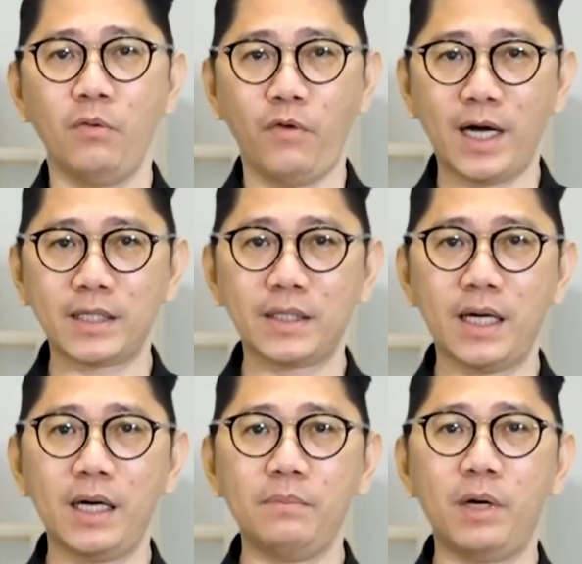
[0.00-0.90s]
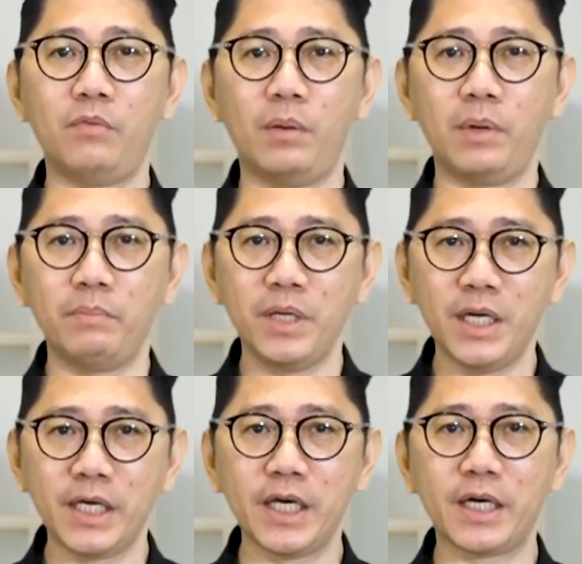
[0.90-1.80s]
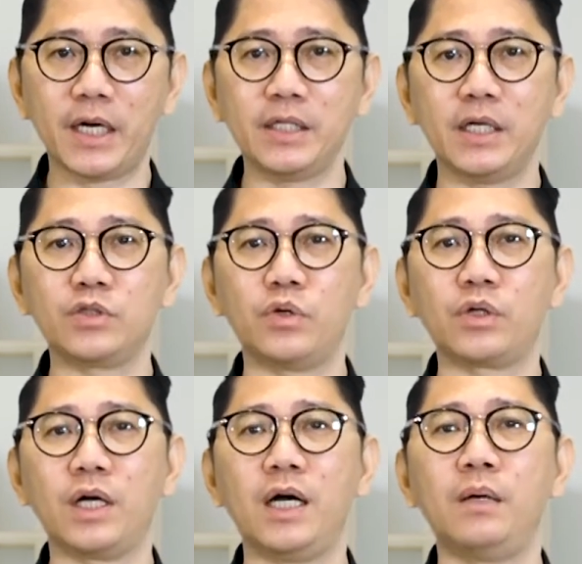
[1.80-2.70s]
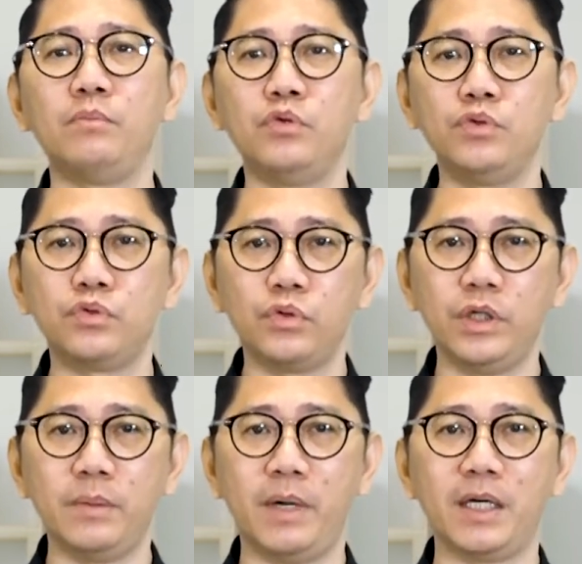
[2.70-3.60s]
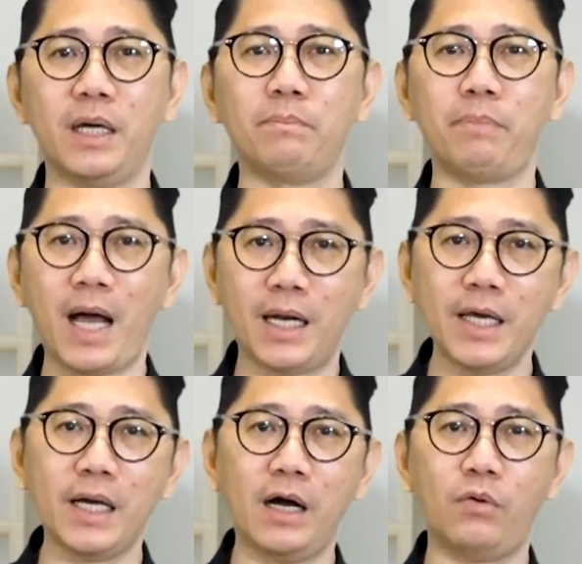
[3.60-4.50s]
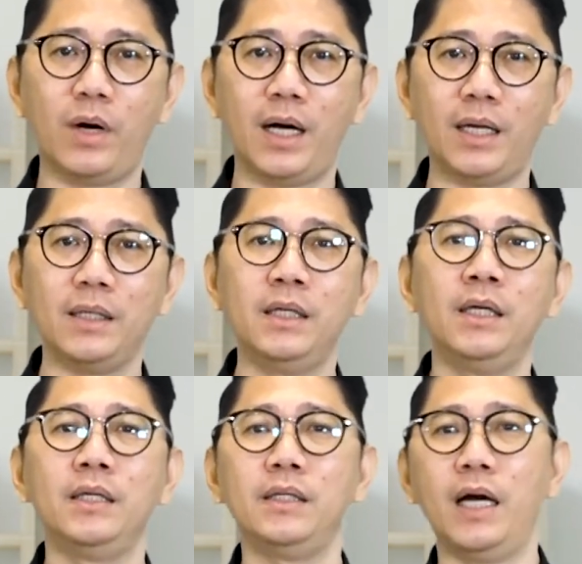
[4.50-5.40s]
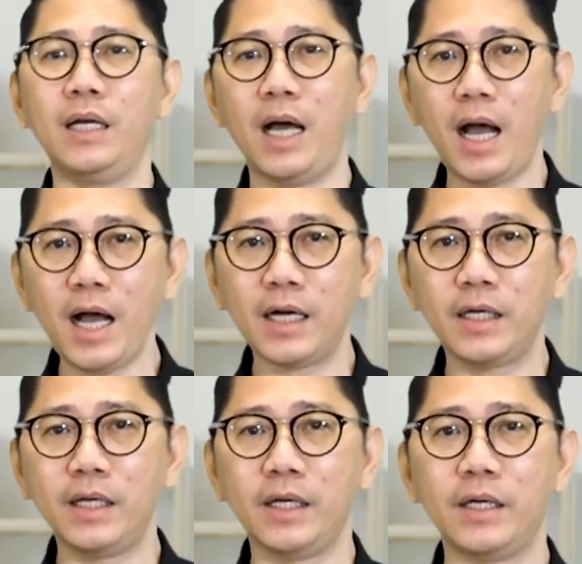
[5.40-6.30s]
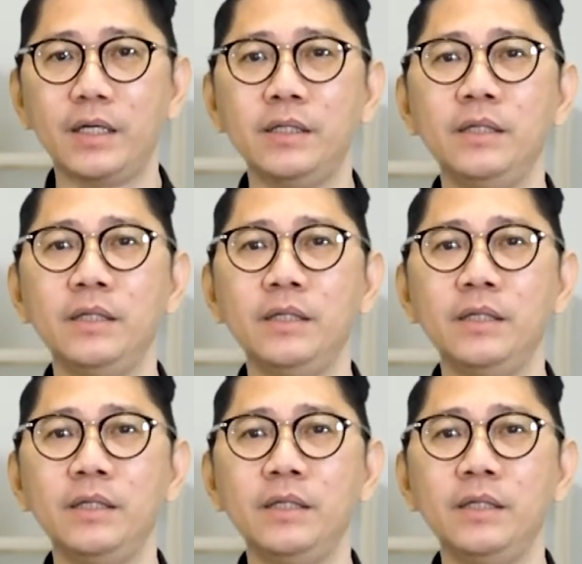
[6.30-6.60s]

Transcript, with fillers: Fakta bahwa memiliki kerajaan sorga muncul di bagian paling awal dan akhir